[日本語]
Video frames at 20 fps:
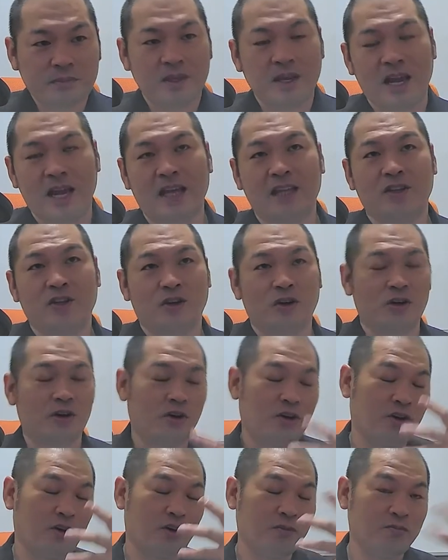えっ、ー、
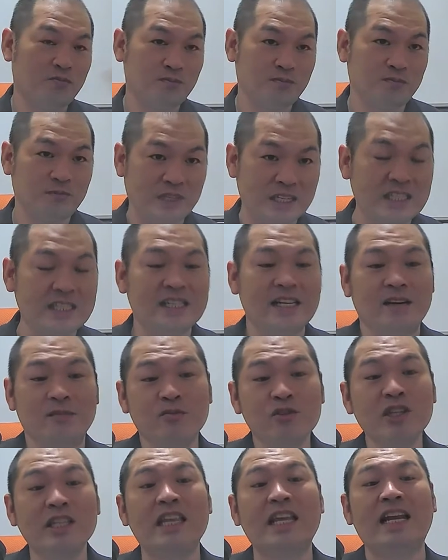と、意識が
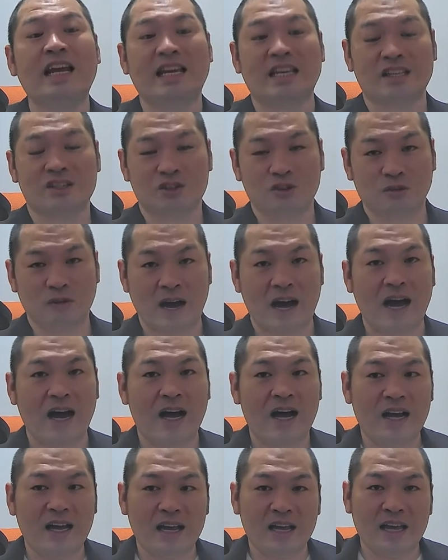向いてない人
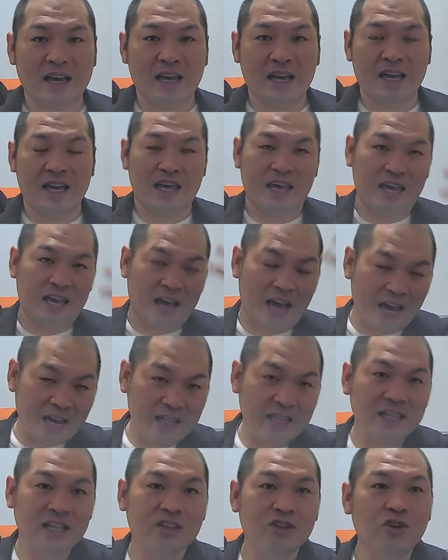は、えー、
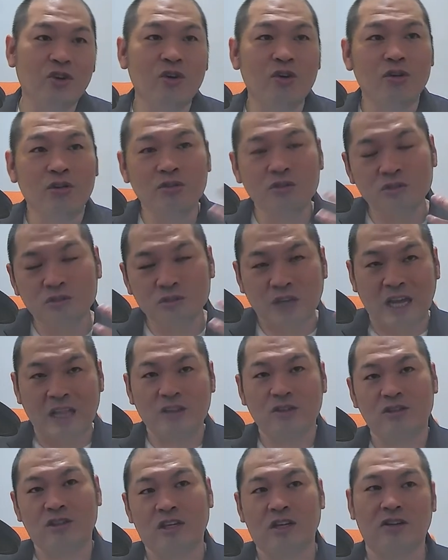相手がどういう
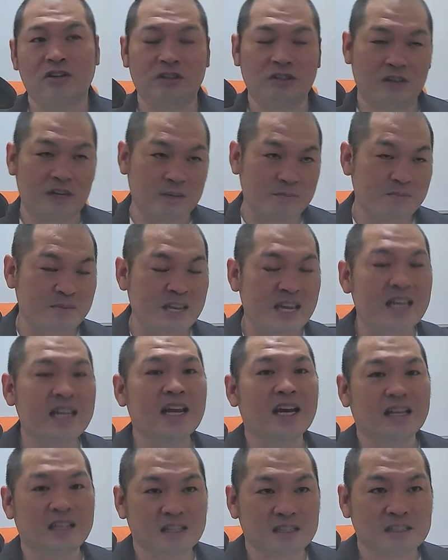反応してるかとか見え
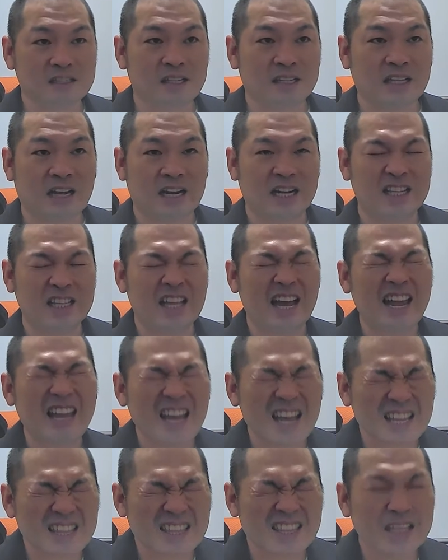ないんですね。だから
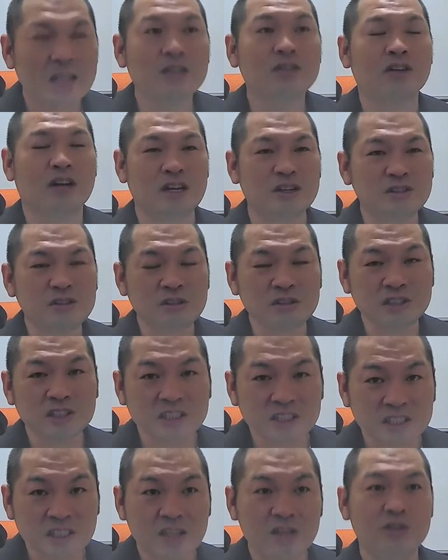悩んでるとか苦
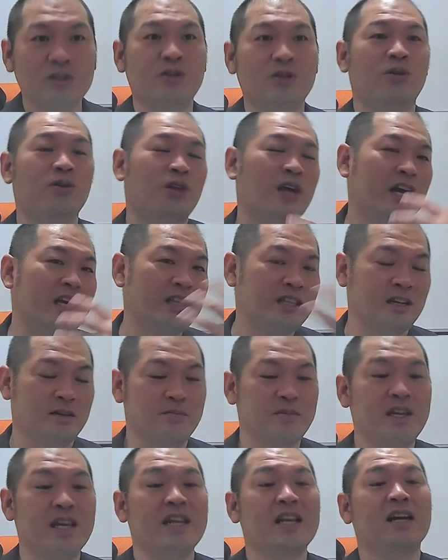しんでる人ほど相手が
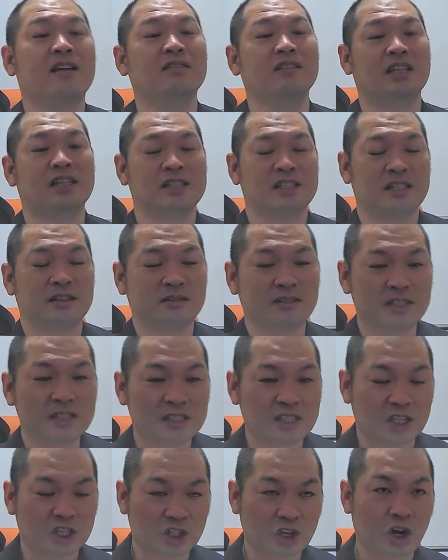見えなくなっちゃうんで
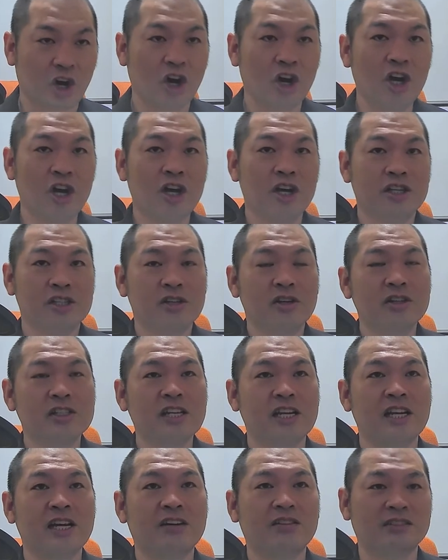すけど、そう
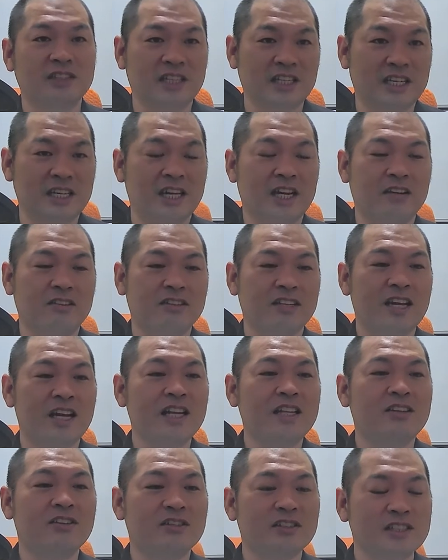じゃなくて気軽にや
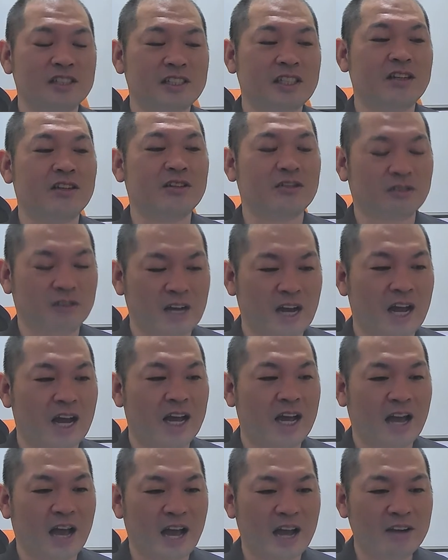り取りしてるとか、
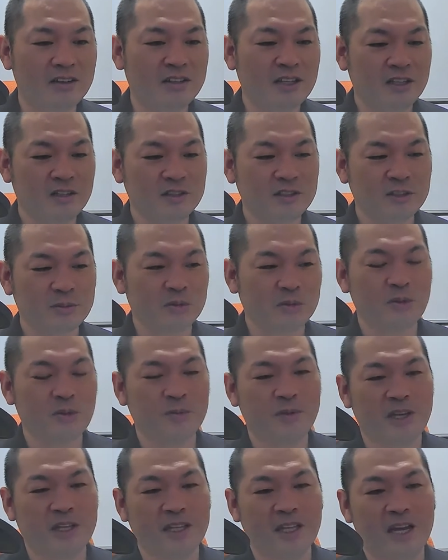ある程度自分も
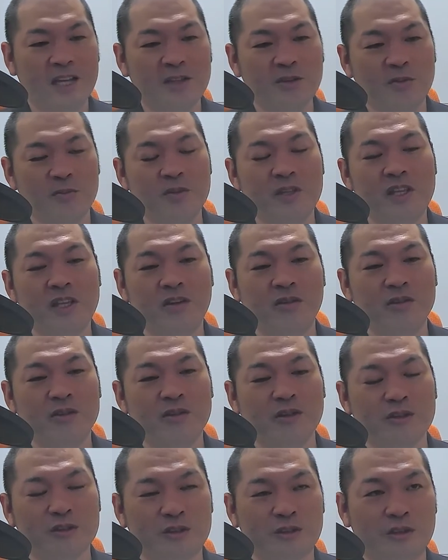見えて相手も見てるっ
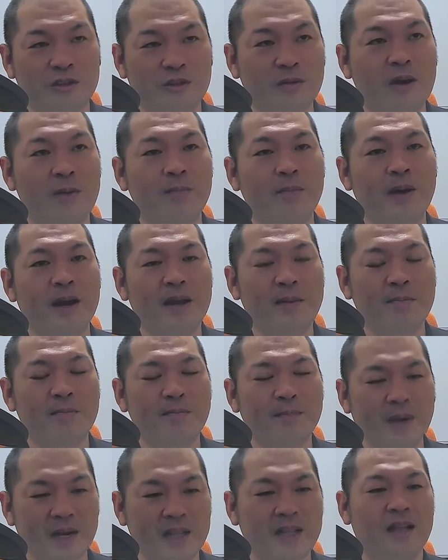ていう人には
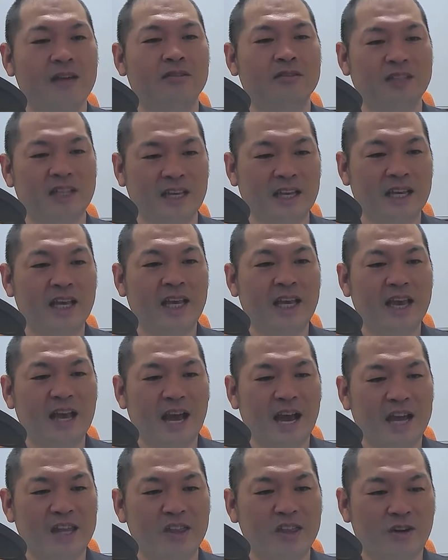バレバレなので、
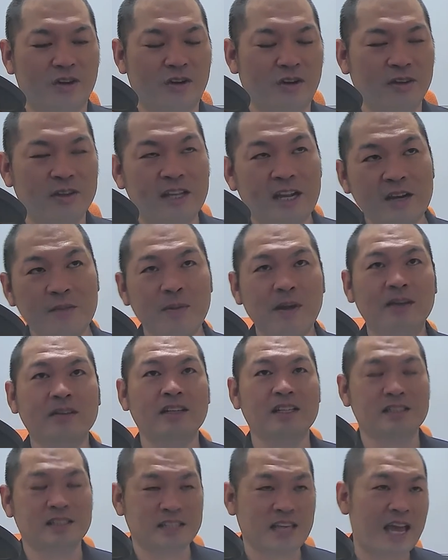あの、なるべく
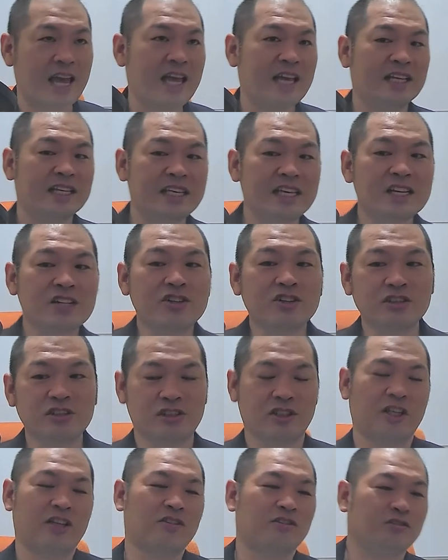ですね、聞くっ
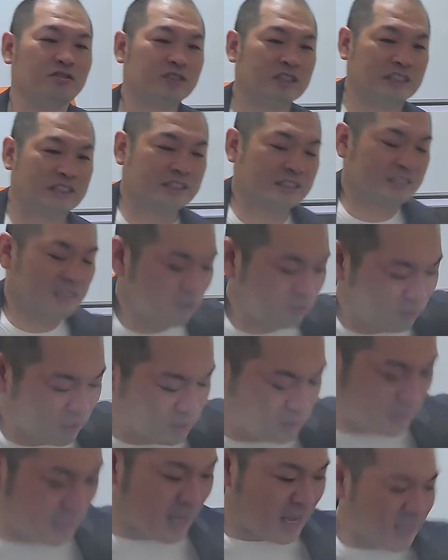ていう姿勢をで
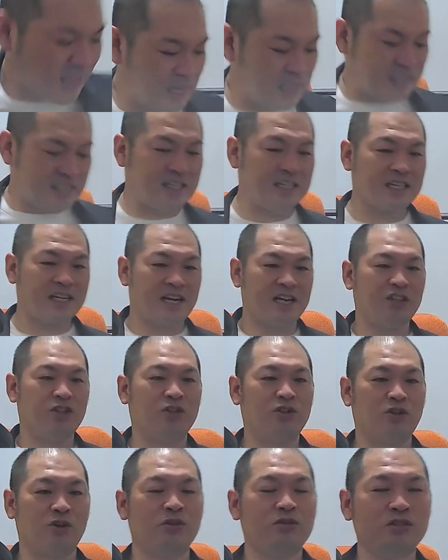すね、しっかり
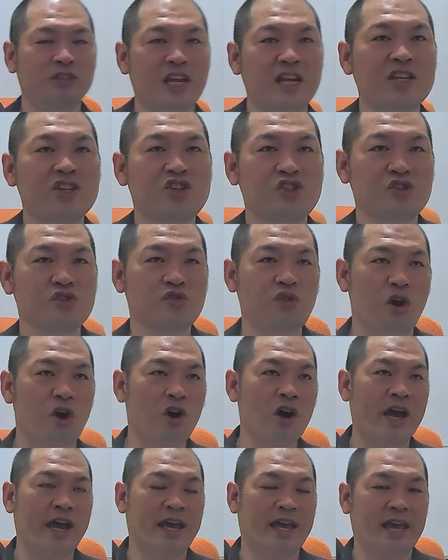と取る練習を、
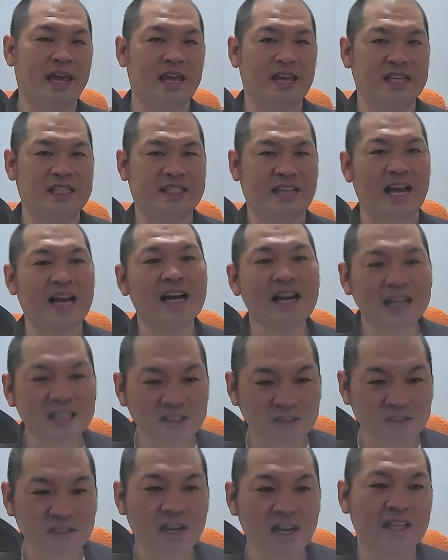えー、3ヶ
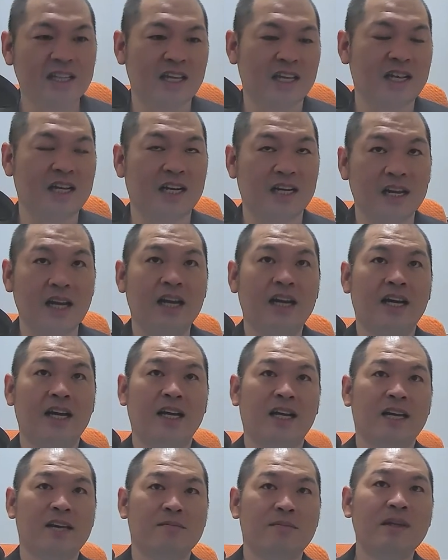月ぐらいでいいかな。
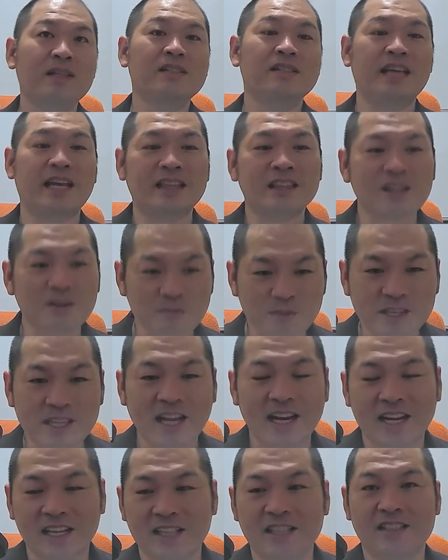まずやってみ
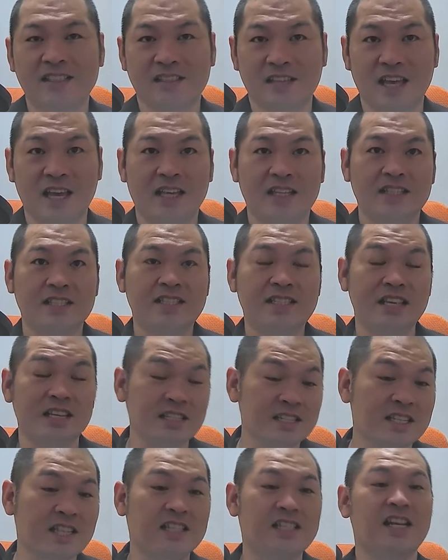たらですね、
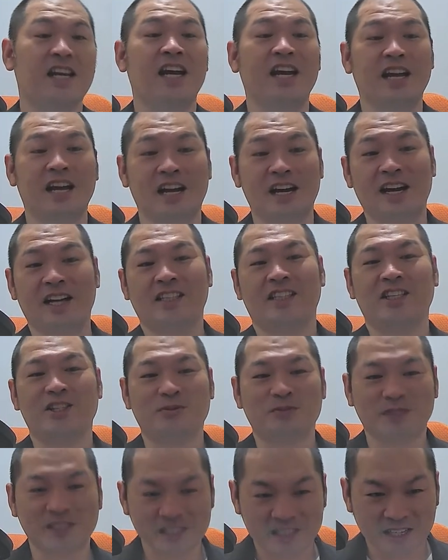全然世界が変わって
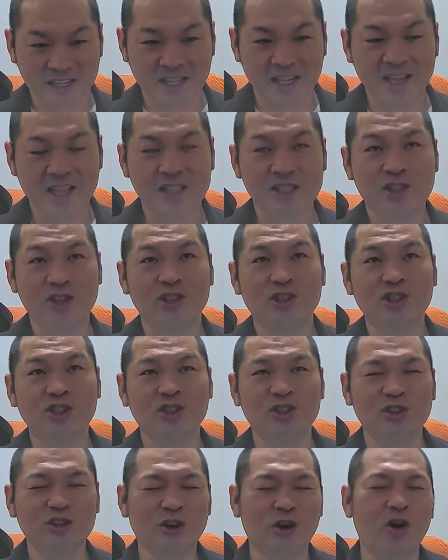きますから。そうす
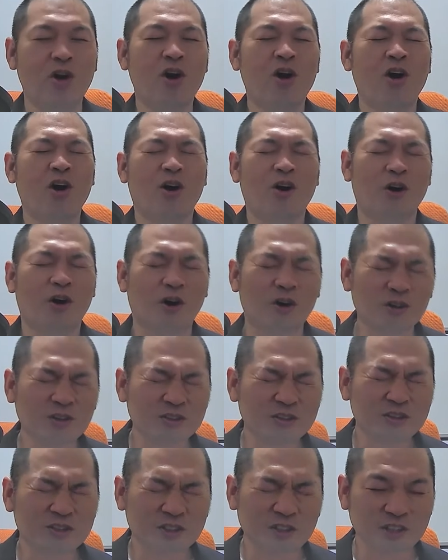ると、
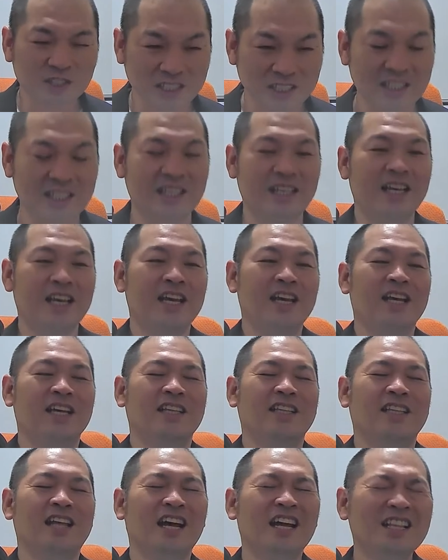本当に
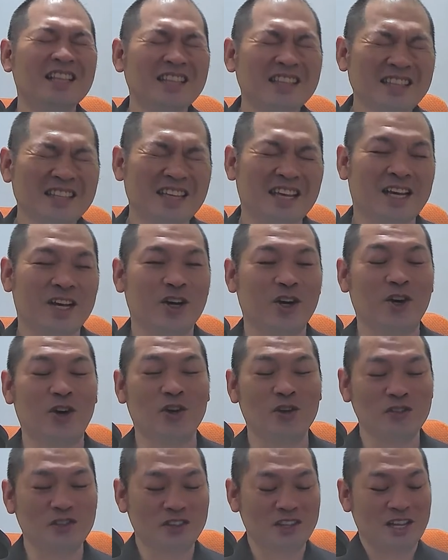なんて
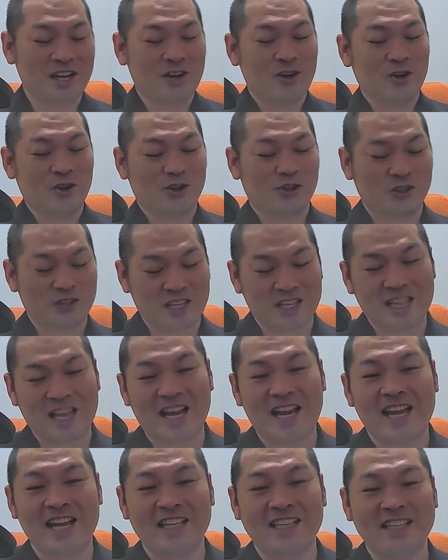こんなことで
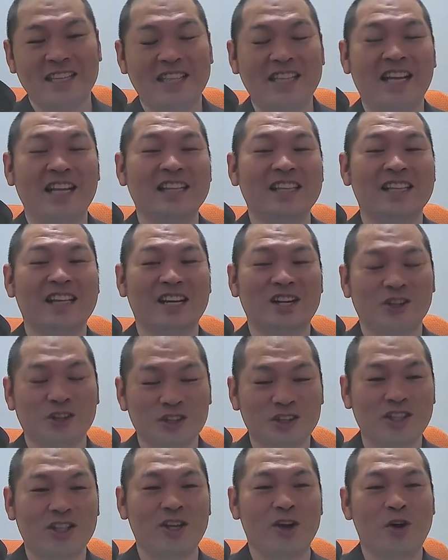悩んでたんだろ
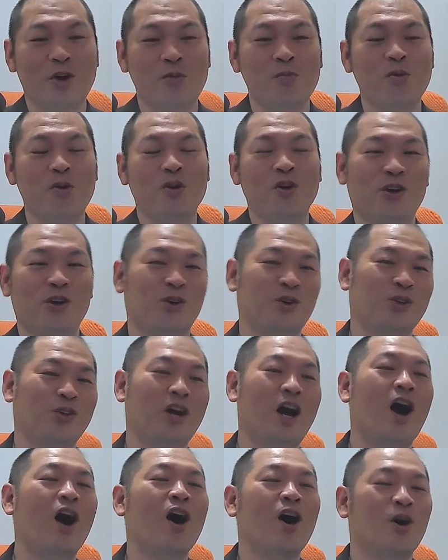うって思うこと
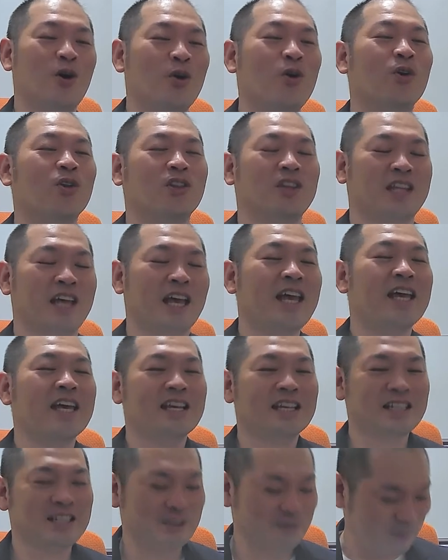が起こって
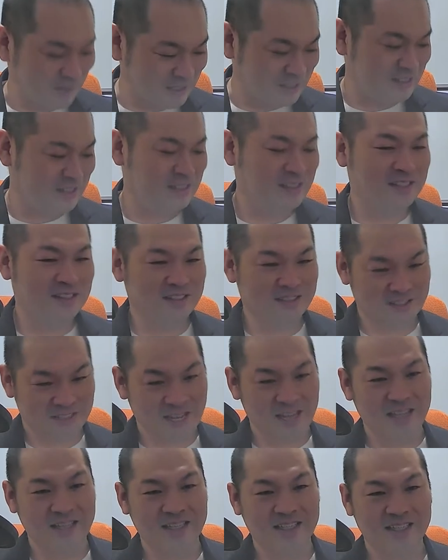きます。
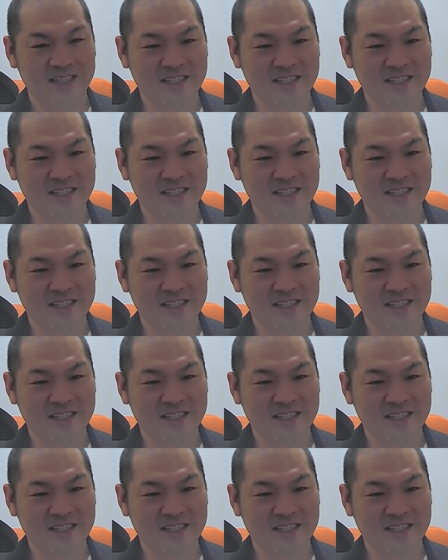はい。